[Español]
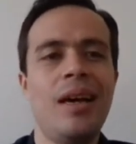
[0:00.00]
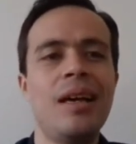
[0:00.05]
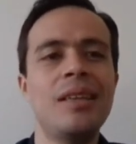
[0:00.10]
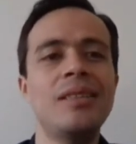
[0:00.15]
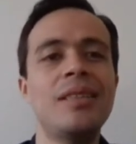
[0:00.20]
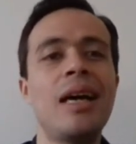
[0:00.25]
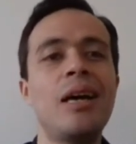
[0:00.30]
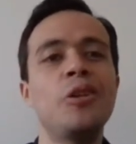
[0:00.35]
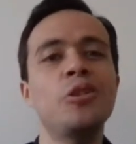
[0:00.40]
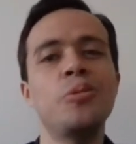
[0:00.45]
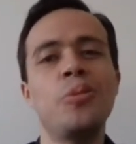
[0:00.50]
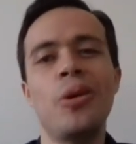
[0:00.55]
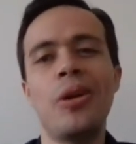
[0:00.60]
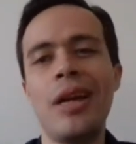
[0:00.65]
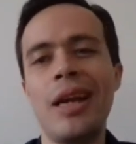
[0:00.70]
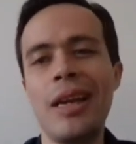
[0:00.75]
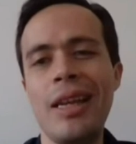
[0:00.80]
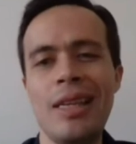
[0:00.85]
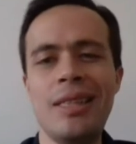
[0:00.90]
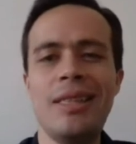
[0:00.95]
hasta los
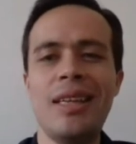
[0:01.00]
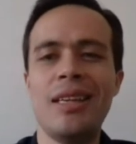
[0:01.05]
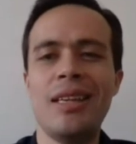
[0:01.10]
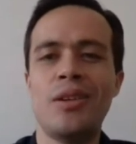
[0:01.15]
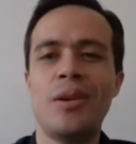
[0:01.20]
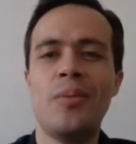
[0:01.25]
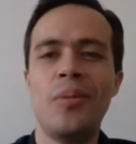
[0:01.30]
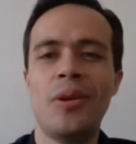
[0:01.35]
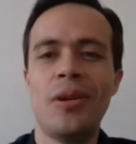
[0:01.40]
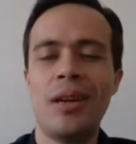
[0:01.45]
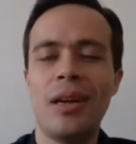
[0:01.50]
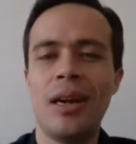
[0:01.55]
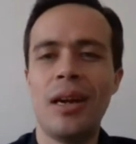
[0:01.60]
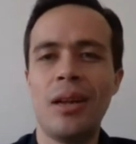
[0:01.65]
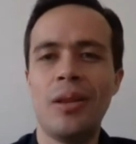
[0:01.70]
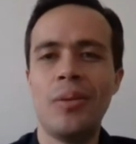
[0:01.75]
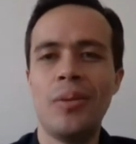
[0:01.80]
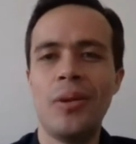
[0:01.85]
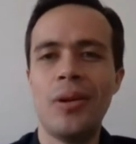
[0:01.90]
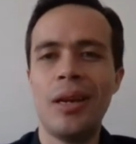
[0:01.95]
morenistas como
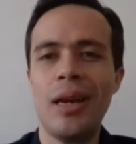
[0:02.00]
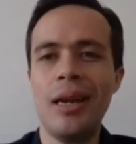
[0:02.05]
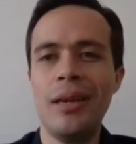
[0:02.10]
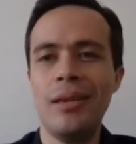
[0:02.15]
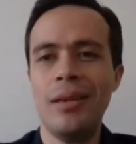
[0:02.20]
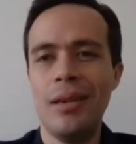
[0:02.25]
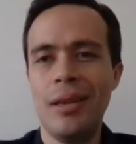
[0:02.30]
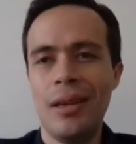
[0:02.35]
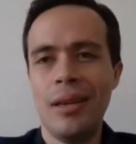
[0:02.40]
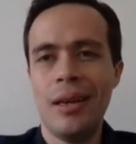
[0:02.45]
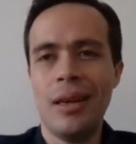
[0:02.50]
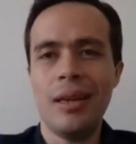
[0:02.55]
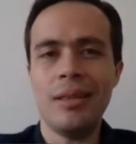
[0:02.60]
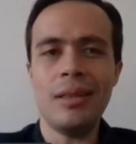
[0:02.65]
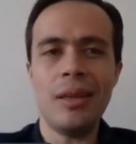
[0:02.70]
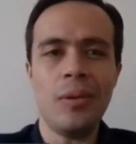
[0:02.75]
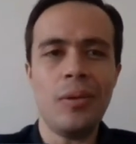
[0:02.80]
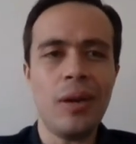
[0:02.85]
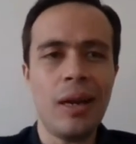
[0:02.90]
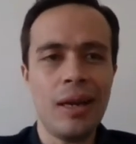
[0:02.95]
Ricardo Monreal
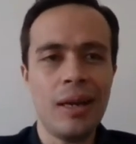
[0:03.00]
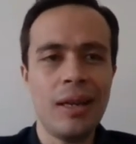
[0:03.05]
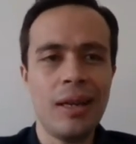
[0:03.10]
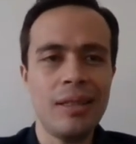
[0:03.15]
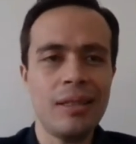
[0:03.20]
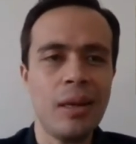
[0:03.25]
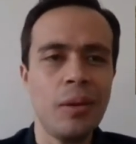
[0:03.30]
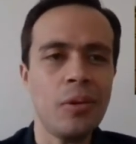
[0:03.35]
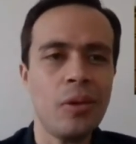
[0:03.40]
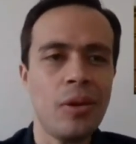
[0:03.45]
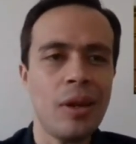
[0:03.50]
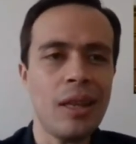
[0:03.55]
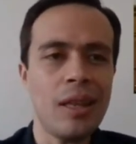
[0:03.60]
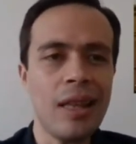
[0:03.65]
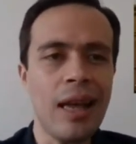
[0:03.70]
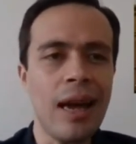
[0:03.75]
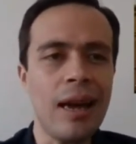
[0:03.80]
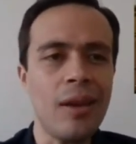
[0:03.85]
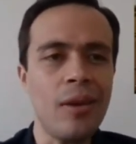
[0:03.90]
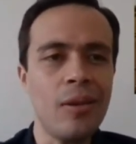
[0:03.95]
aseguran que es
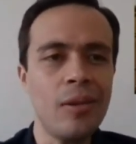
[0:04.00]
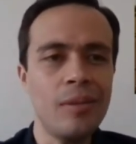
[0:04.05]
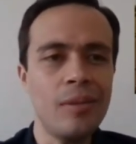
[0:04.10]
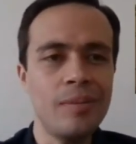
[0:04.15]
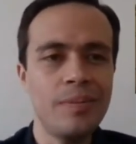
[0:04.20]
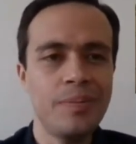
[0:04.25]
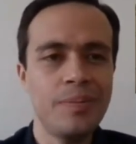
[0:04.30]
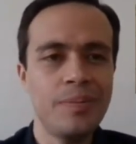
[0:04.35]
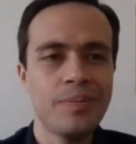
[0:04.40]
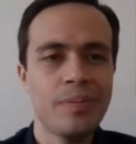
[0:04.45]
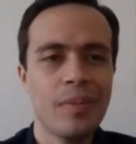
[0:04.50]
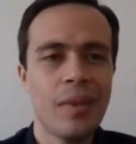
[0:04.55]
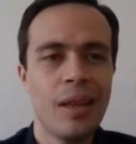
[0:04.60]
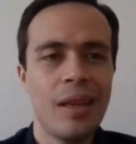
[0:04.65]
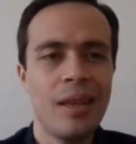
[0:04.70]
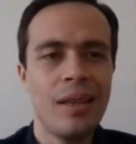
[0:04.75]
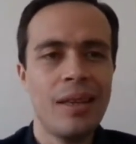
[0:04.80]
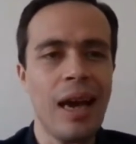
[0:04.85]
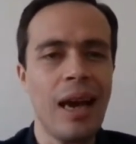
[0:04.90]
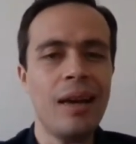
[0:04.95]
autoritario,
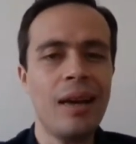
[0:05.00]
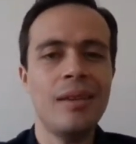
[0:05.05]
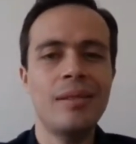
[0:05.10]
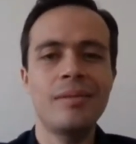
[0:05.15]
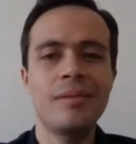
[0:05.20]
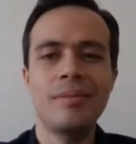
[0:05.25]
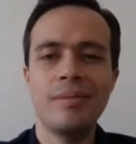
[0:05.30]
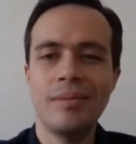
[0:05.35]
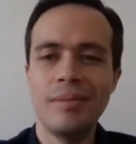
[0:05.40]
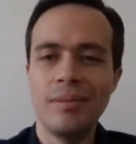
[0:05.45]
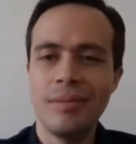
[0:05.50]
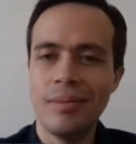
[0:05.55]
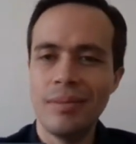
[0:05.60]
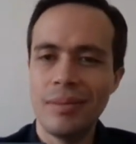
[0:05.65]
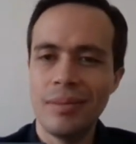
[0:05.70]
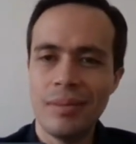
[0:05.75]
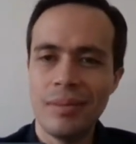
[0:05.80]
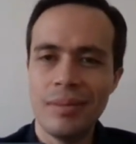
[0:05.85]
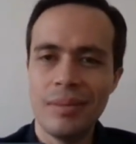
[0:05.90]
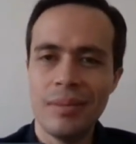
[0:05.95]
ya,
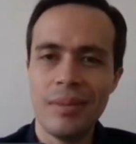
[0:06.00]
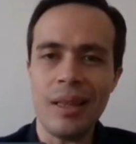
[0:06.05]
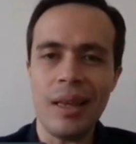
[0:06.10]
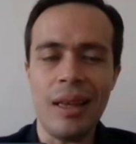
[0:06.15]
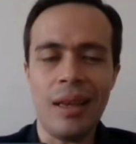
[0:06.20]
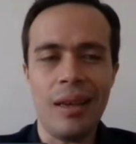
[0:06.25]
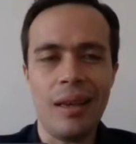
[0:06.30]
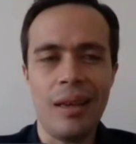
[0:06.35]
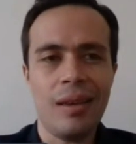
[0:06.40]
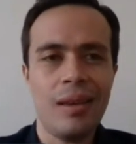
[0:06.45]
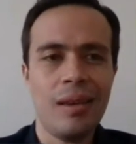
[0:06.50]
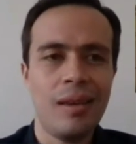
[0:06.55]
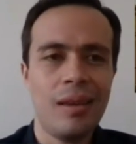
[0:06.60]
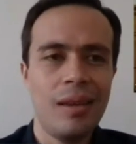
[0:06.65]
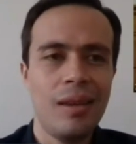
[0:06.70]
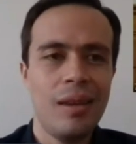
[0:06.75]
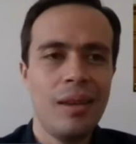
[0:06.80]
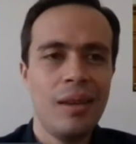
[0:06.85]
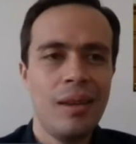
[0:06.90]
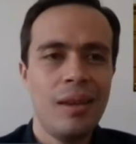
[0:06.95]
eh,
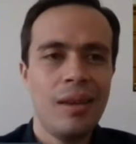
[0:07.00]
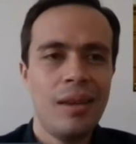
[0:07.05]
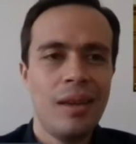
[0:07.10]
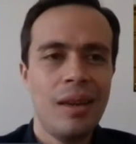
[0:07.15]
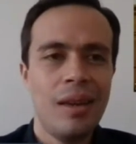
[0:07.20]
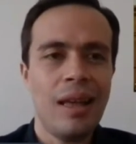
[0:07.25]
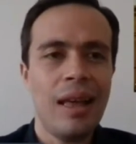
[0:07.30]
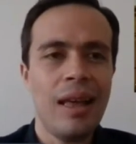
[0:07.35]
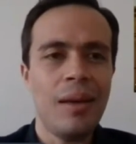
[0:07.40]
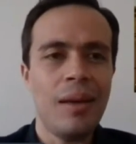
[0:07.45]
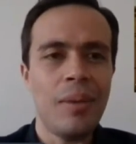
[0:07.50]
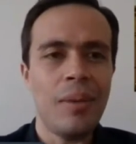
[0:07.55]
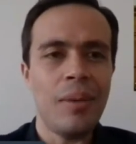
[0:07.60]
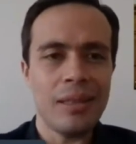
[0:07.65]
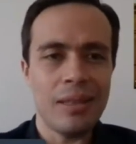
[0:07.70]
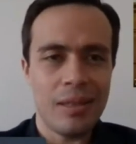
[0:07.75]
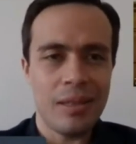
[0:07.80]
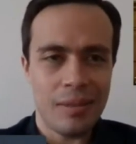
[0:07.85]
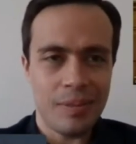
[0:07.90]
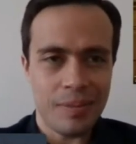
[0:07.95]
nada
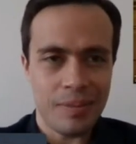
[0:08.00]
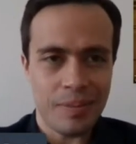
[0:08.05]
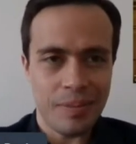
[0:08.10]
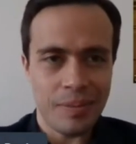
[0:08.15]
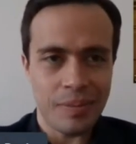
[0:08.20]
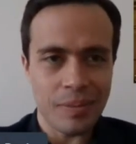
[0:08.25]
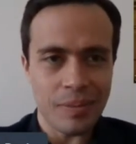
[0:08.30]
más,